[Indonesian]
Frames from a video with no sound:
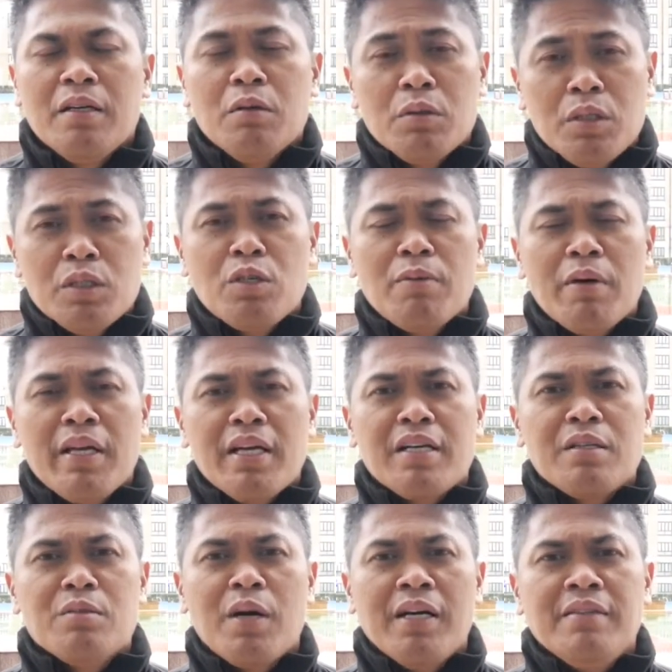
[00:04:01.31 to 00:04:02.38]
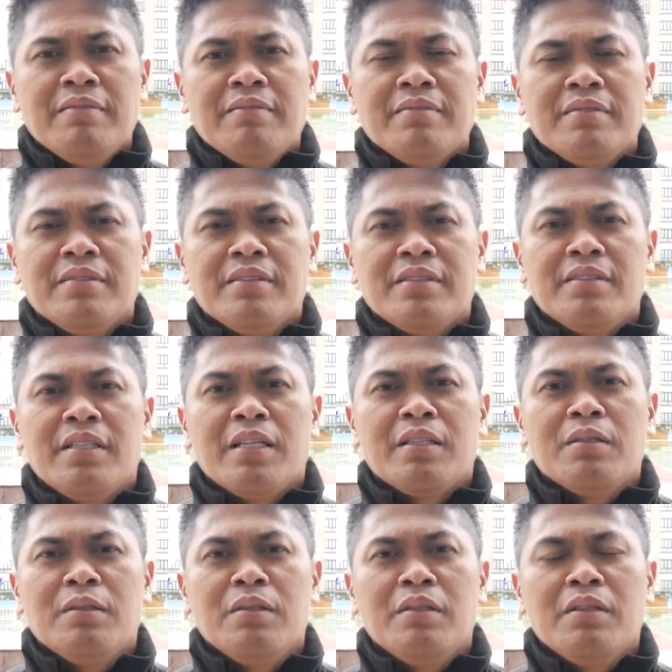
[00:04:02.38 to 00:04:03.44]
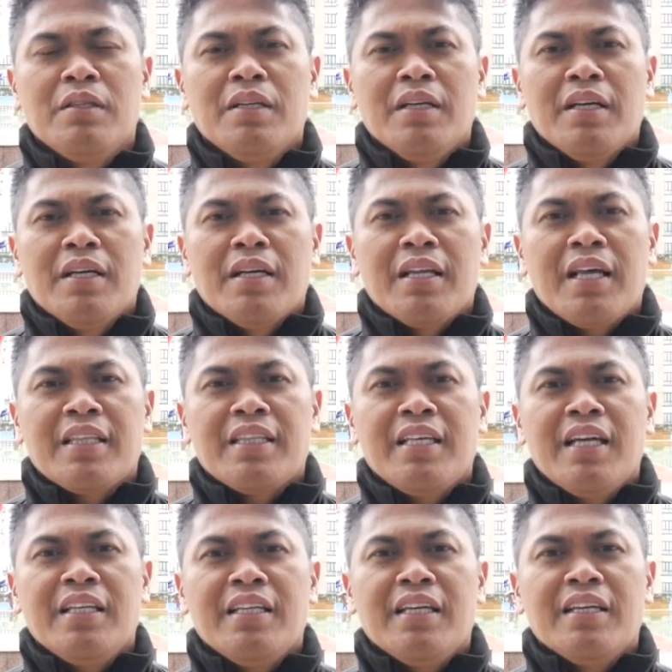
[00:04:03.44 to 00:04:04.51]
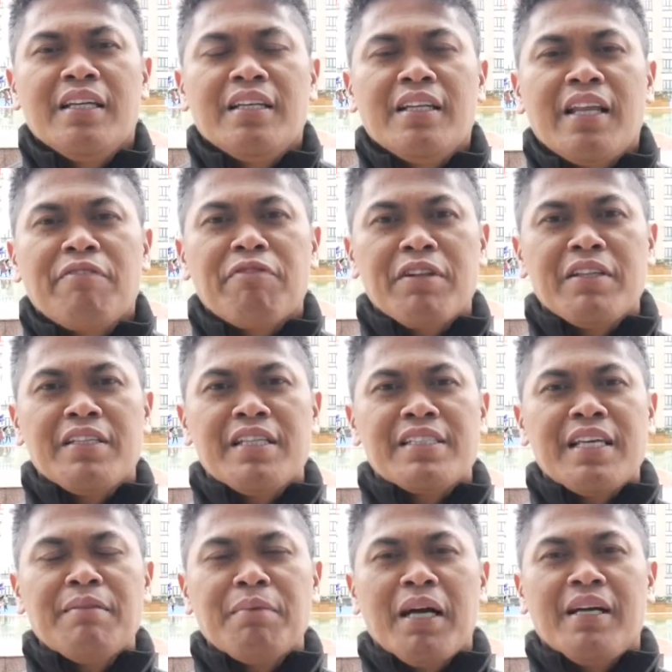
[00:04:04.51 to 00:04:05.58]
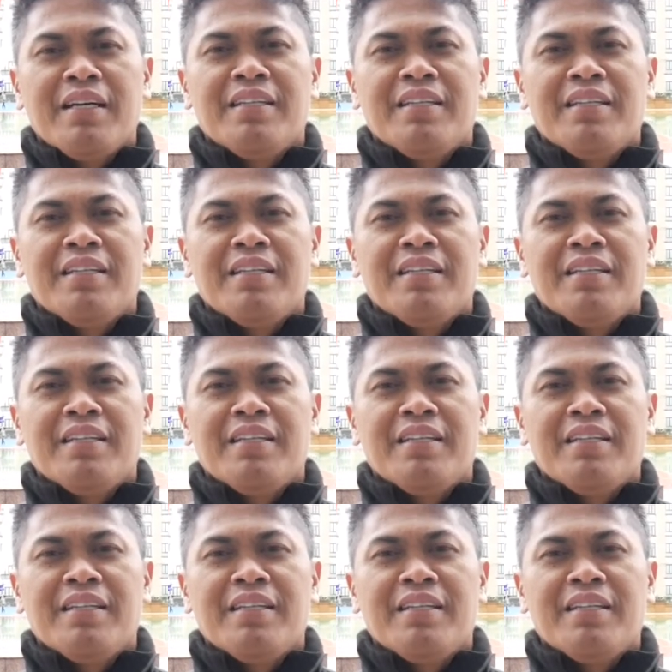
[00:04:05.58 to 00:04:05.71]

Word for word: Uji coba yang kedua yaitu latihan yang levelnya sama